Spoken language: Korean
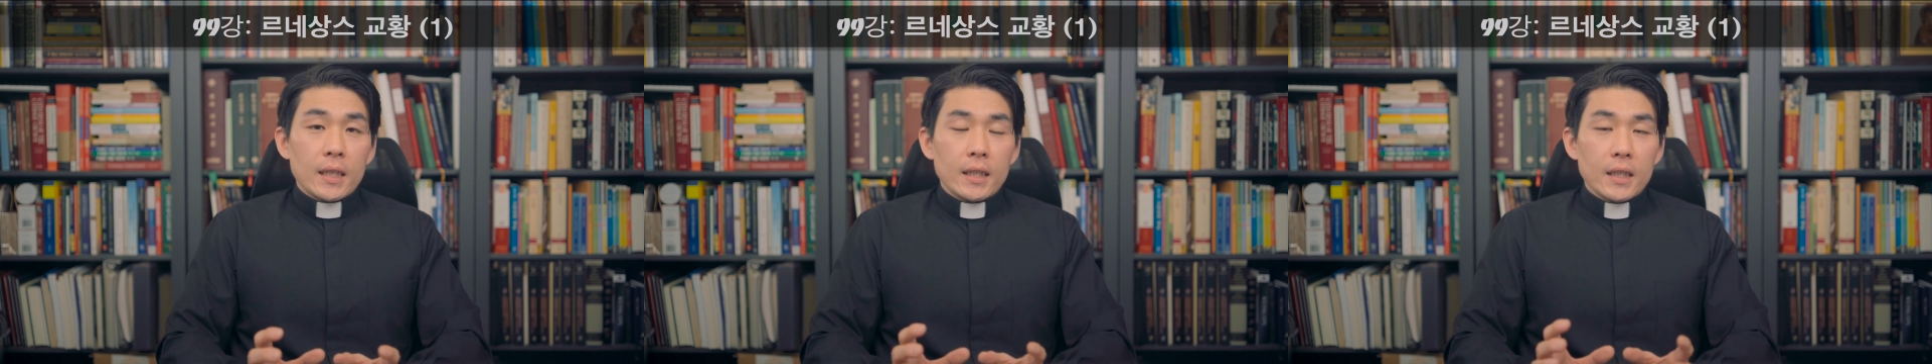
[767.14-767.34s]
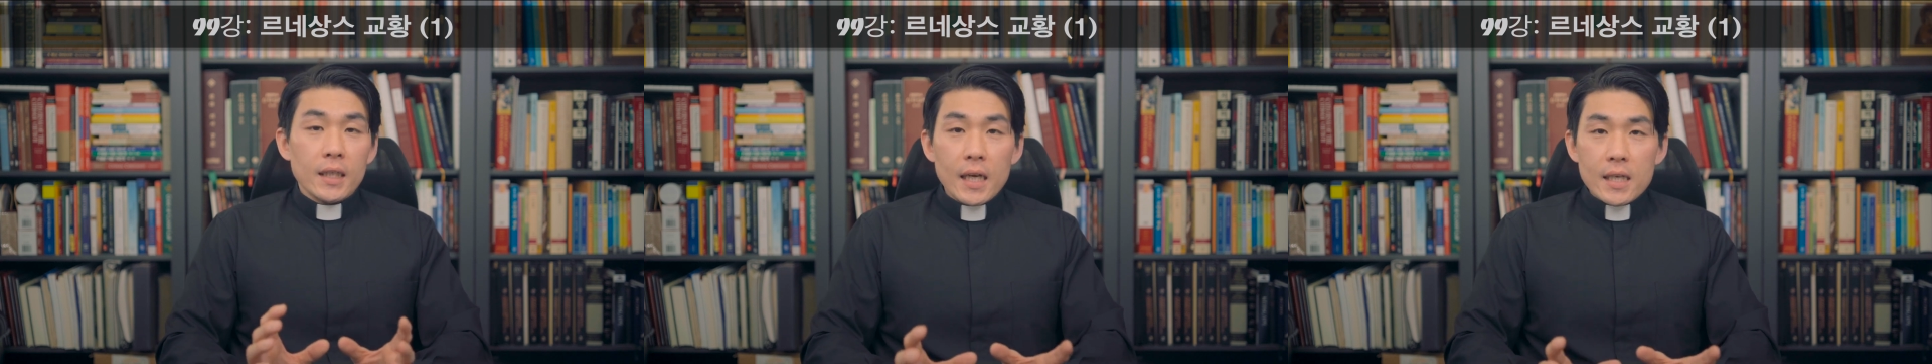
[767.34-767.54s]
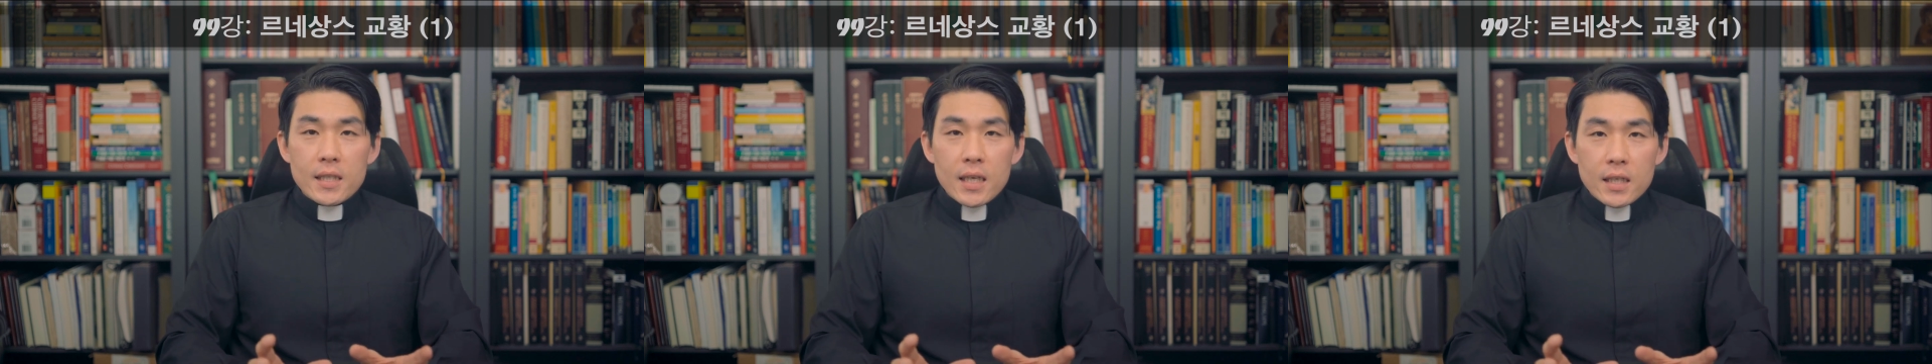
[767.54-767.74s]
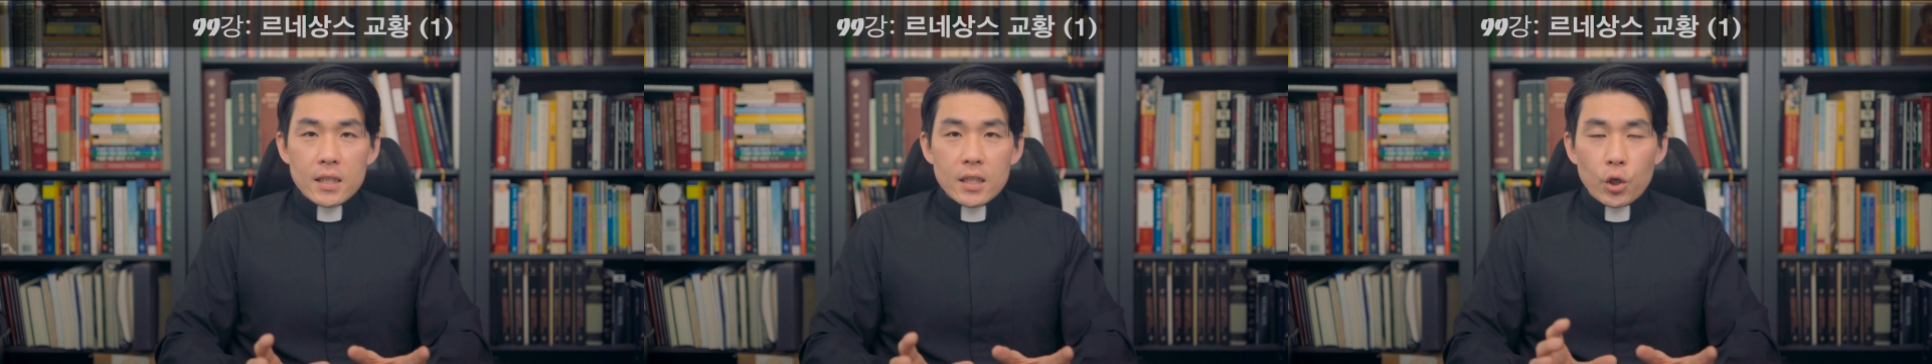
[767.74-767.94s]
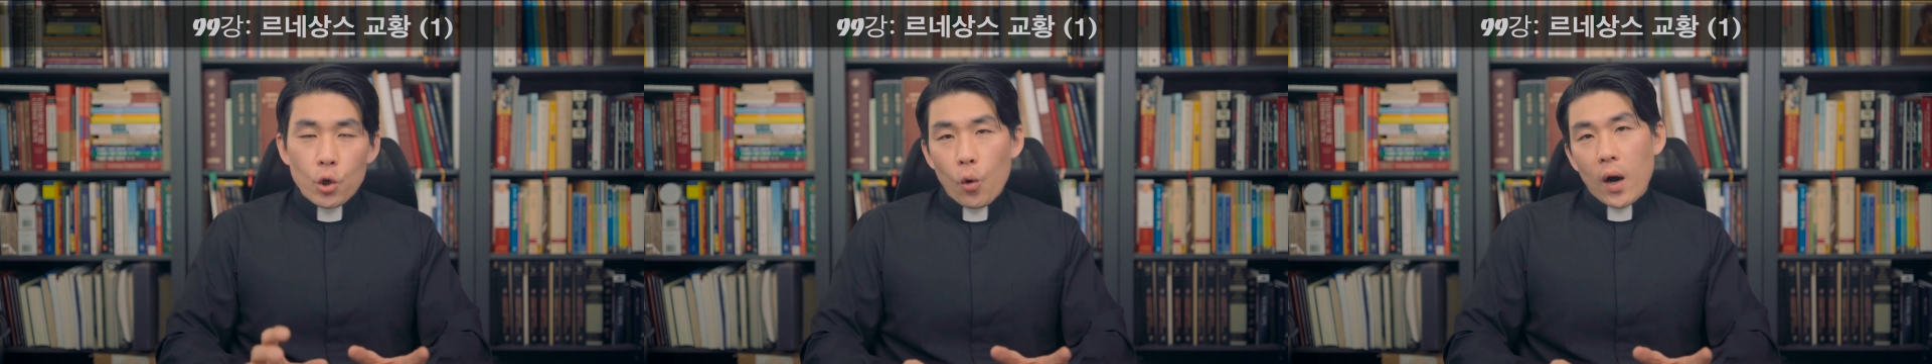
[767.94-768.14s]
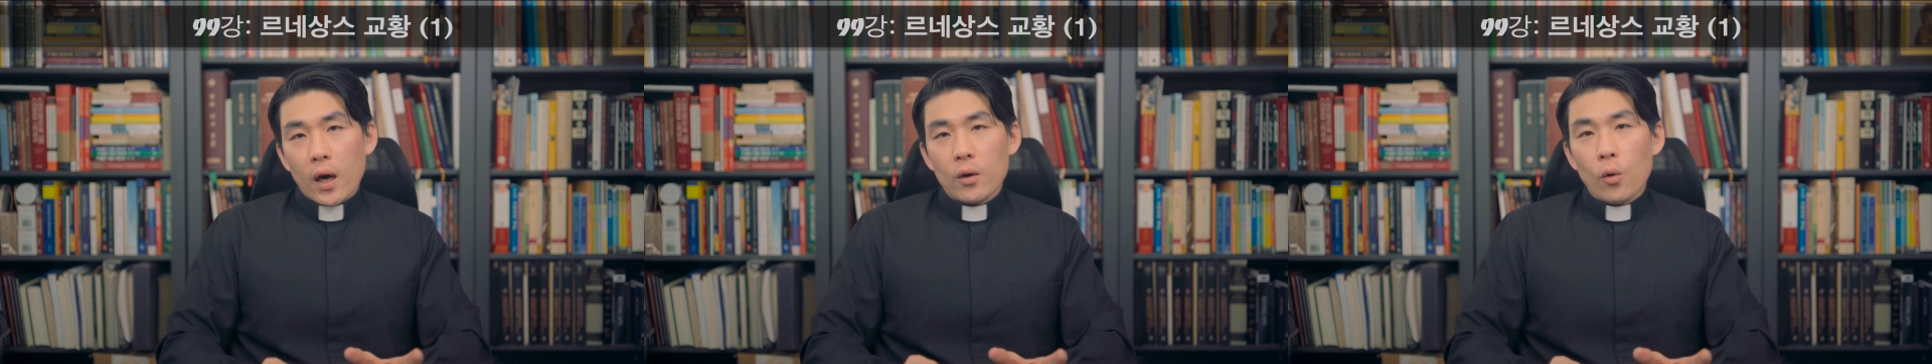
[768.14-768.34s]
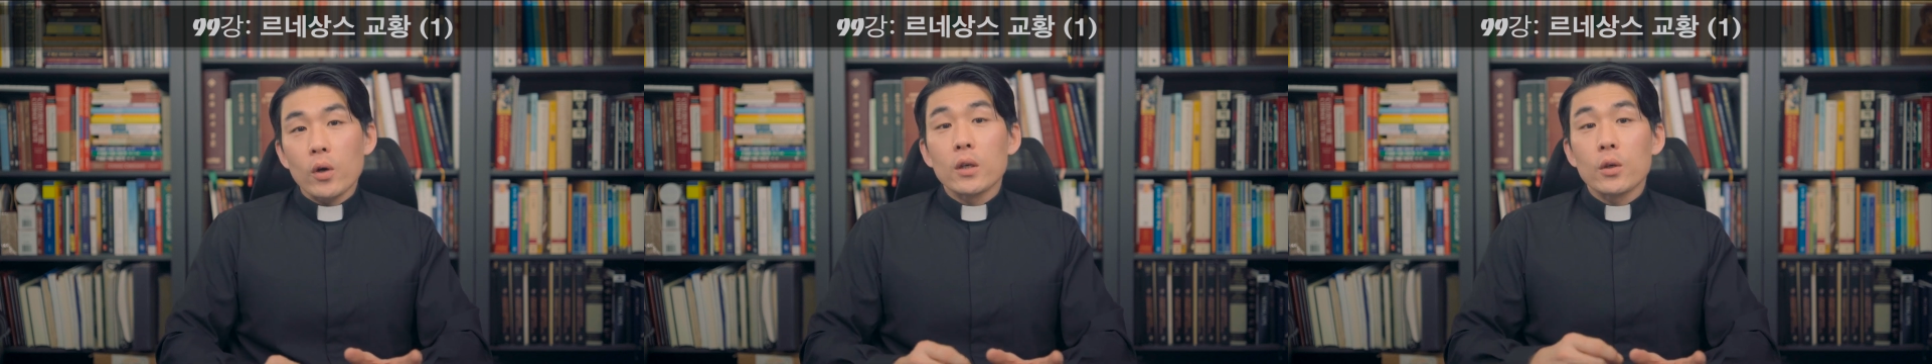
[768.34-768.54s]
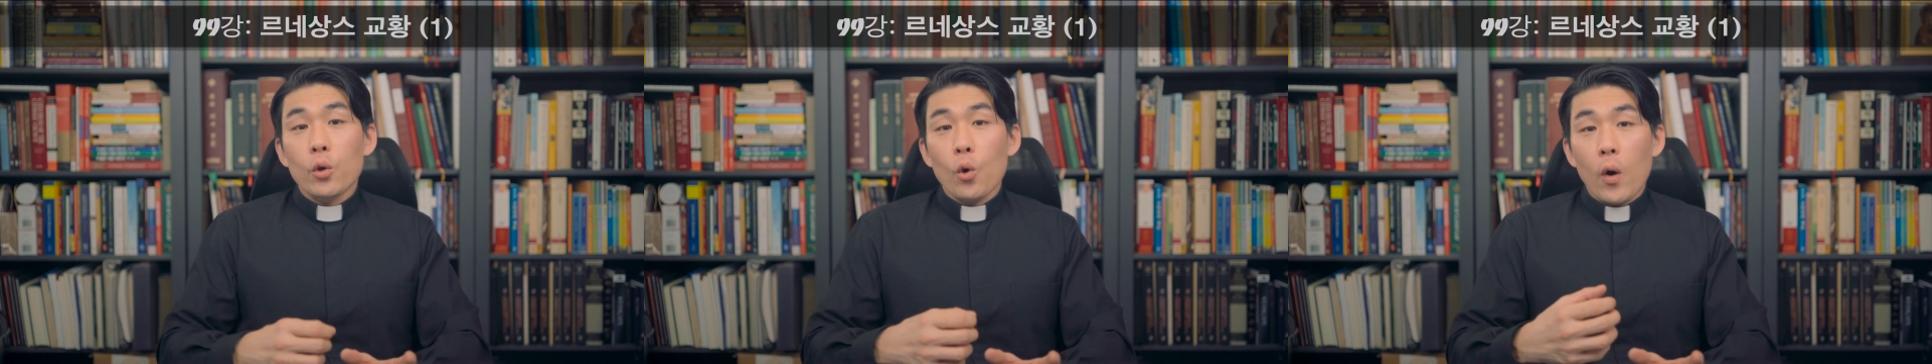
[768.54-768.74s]
르네상스 교황
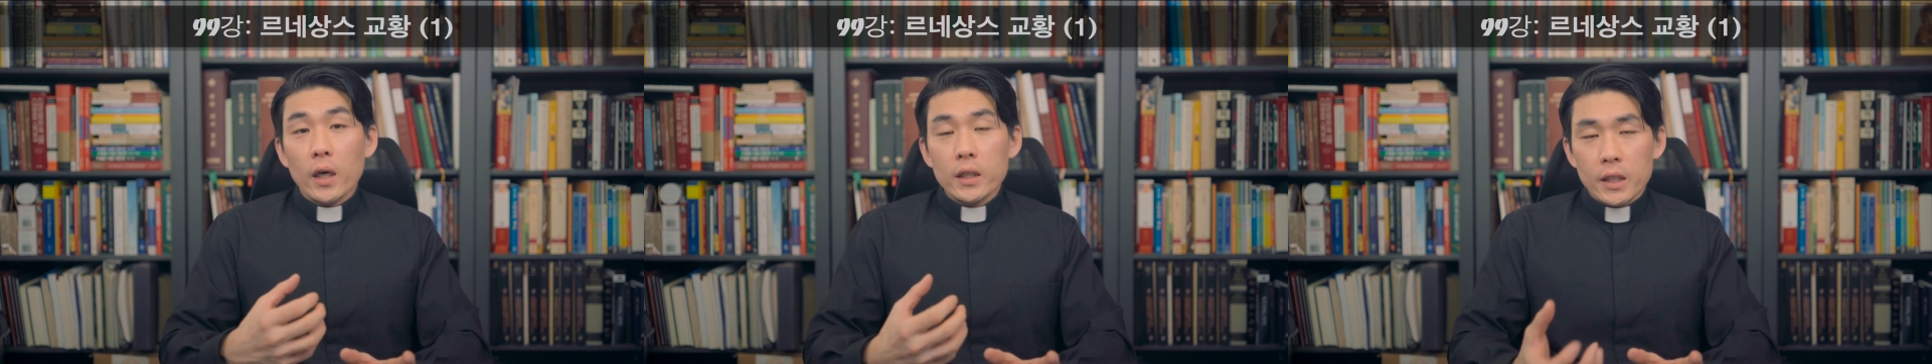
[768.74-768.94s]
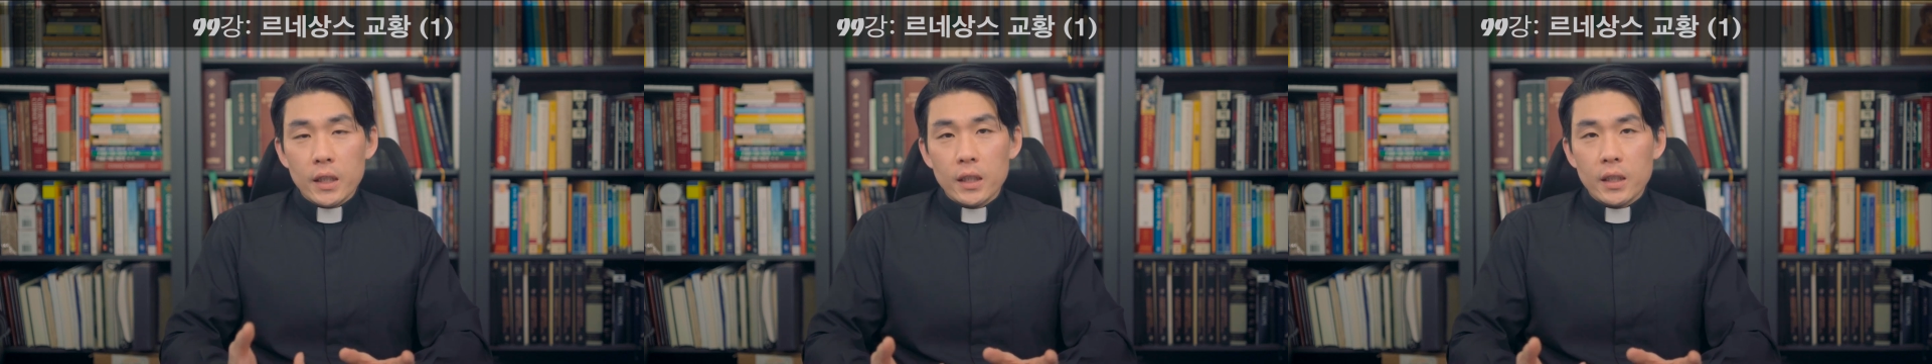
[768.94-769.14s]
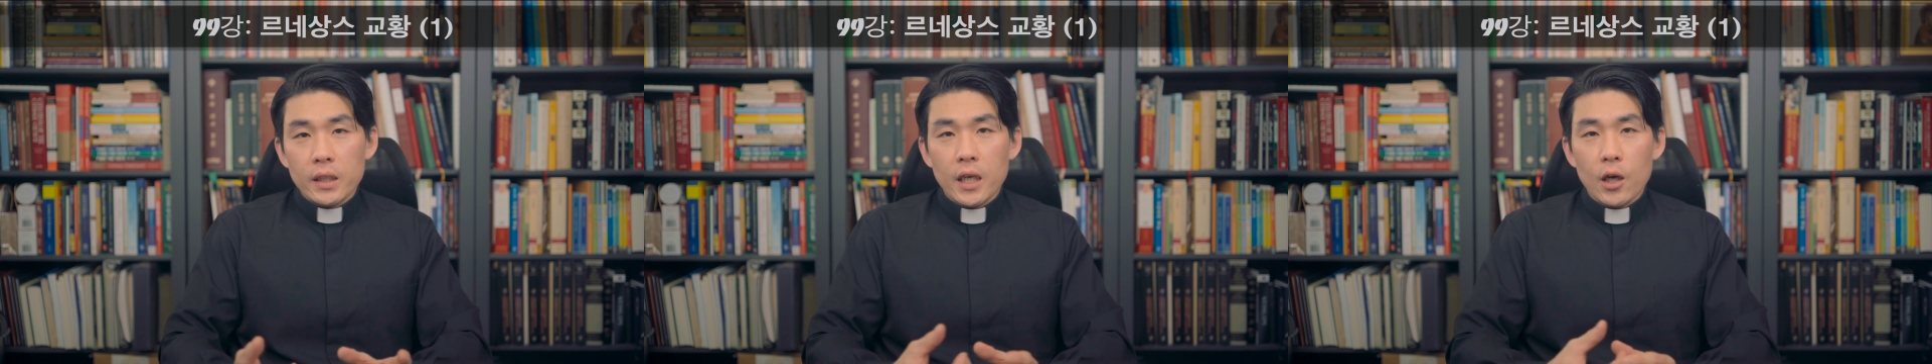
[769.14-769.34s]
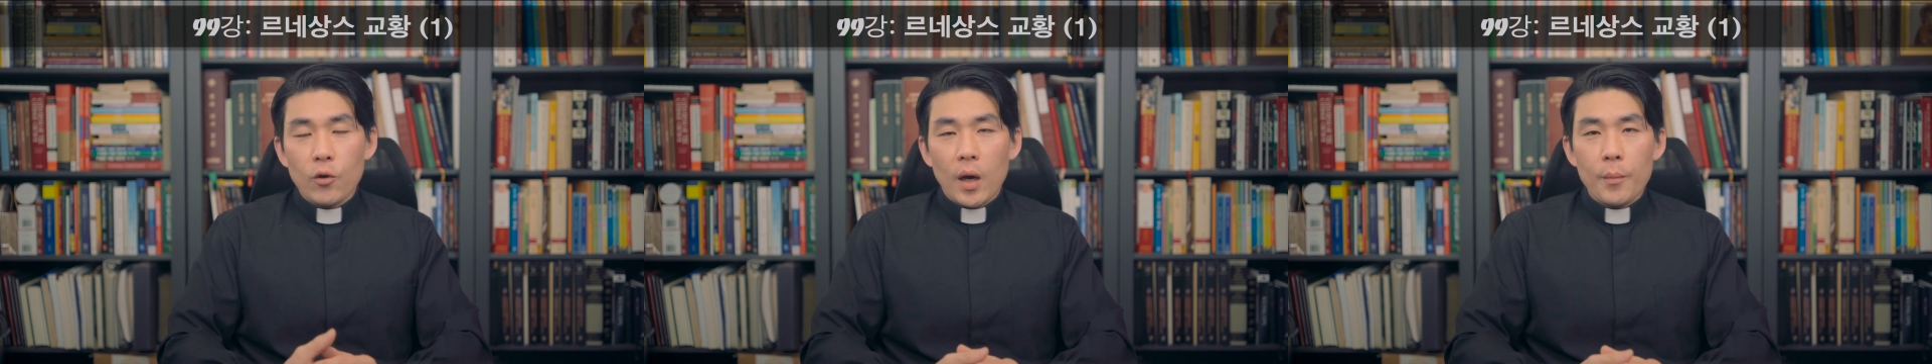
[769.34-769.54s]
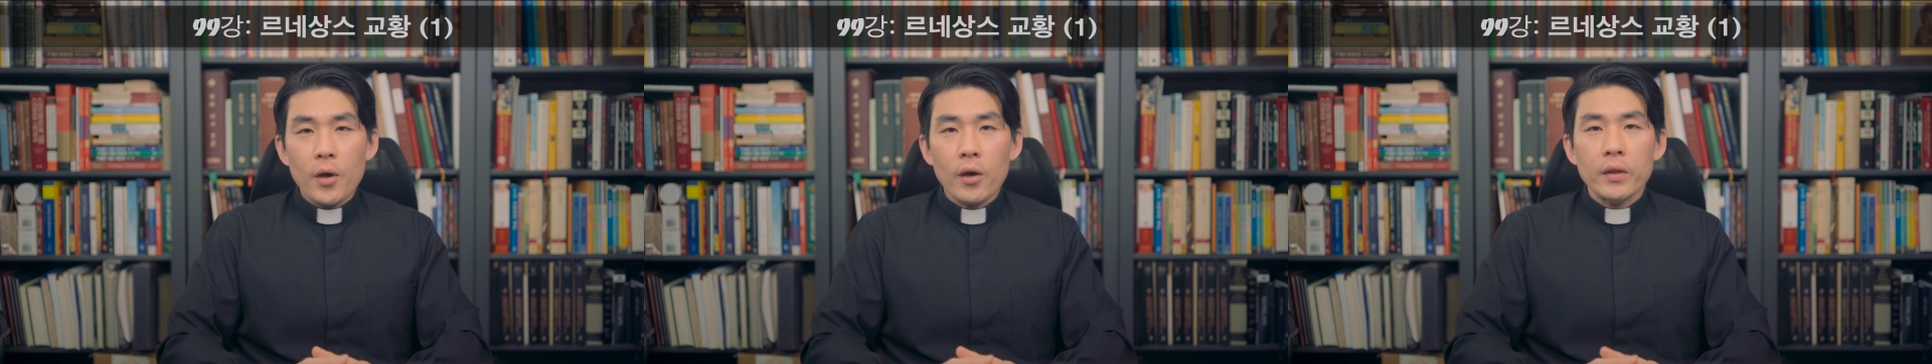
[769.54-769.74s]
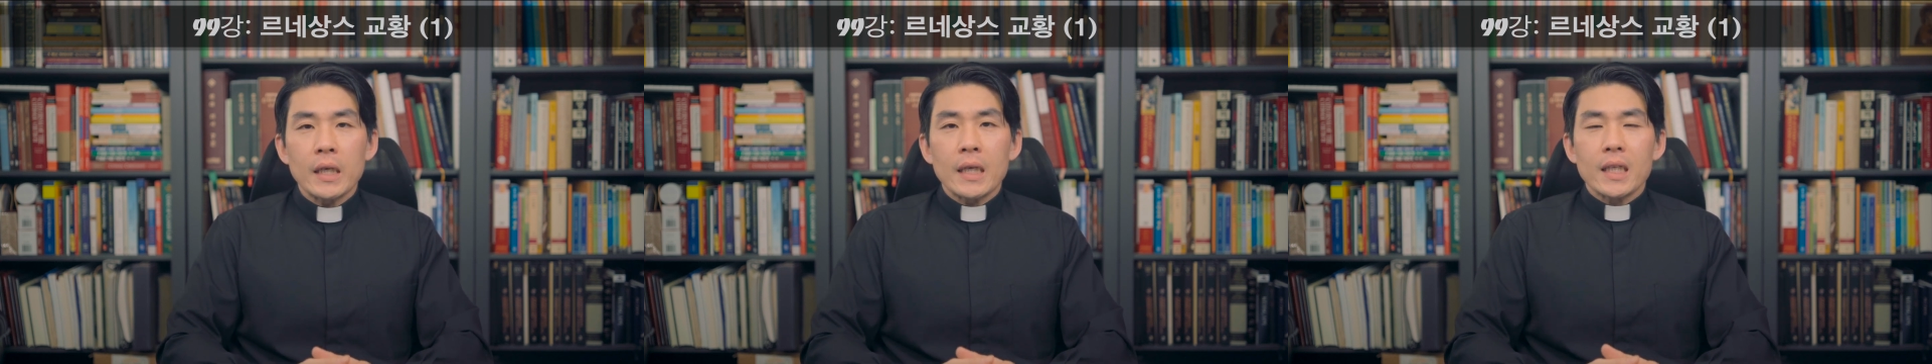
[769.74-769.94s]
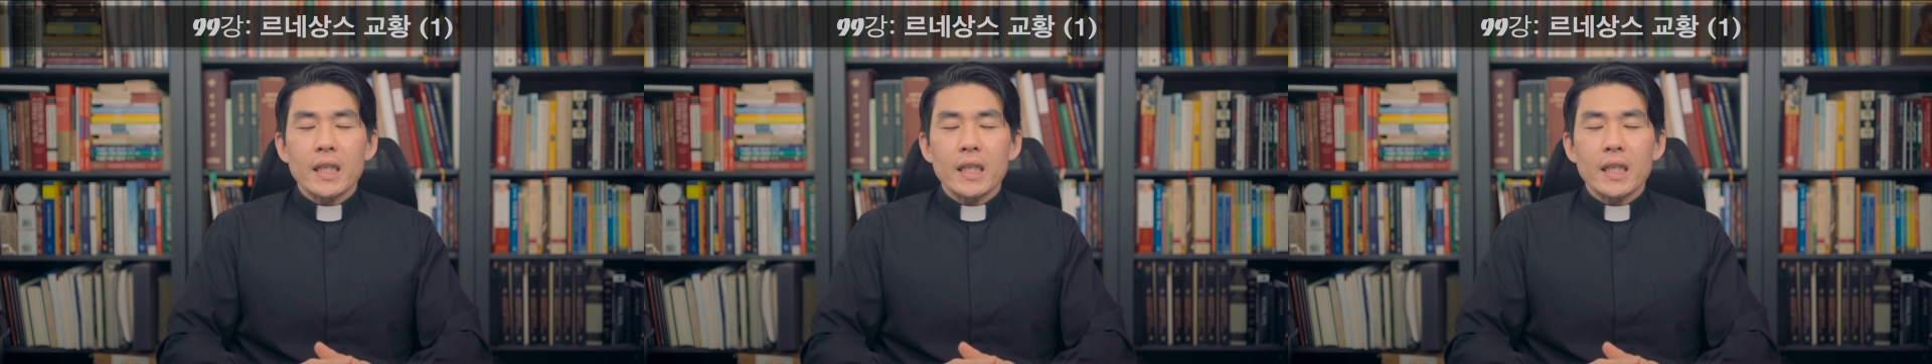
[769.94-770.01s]
혹은 교황들이라고 하면